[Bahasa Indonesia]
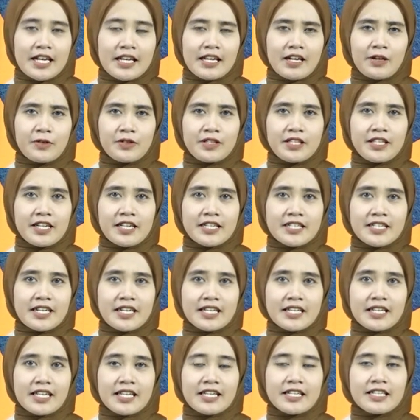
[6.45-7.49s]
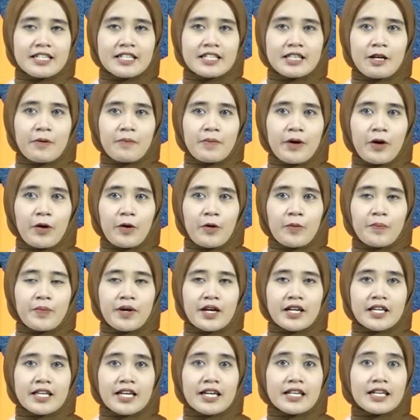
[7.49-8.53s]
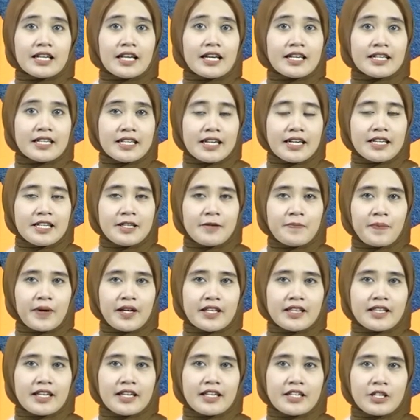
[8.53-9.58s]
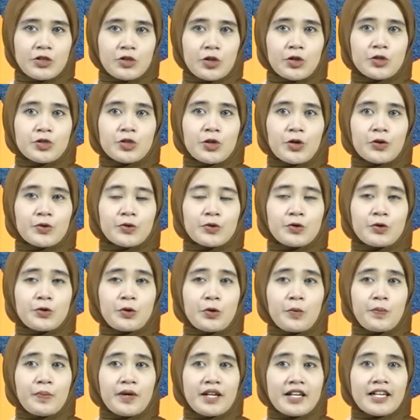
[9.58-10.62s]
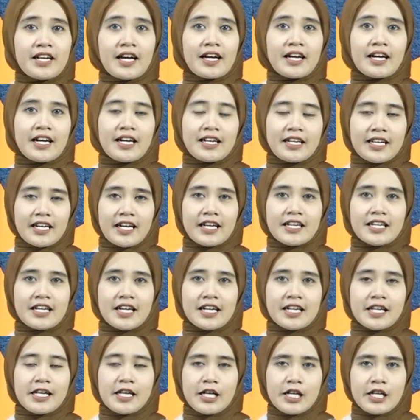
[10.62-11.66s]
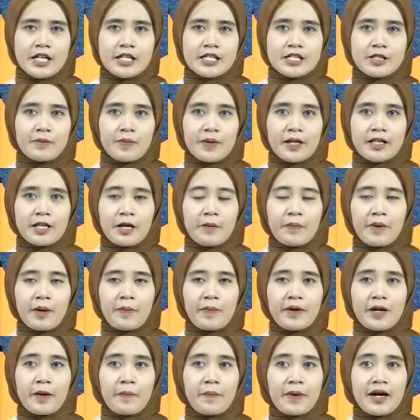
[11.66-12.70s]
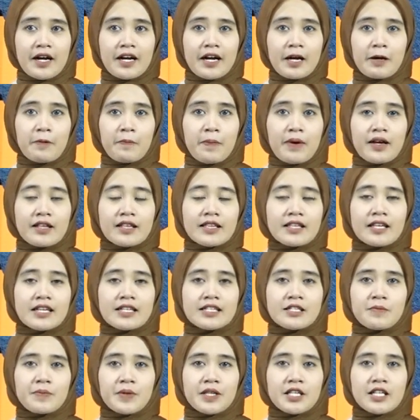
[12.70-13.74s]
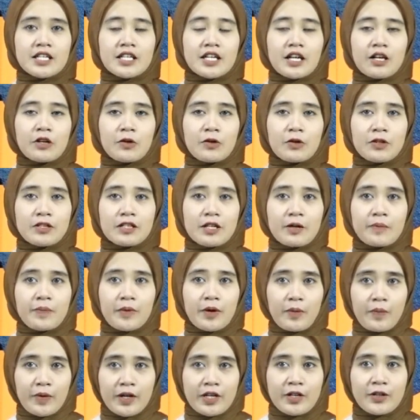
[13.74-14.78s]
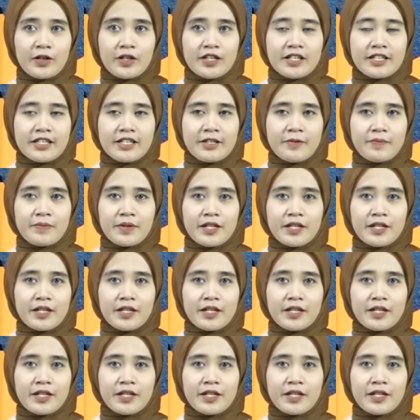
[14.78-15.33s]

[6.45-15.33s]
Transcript: Laut yang dangkal ditambah ombak yang landai, pantai ini cocok untuk berenang anak-anak. Seperti apa penampakan pantai di pinggiran kota Probolinggo ini?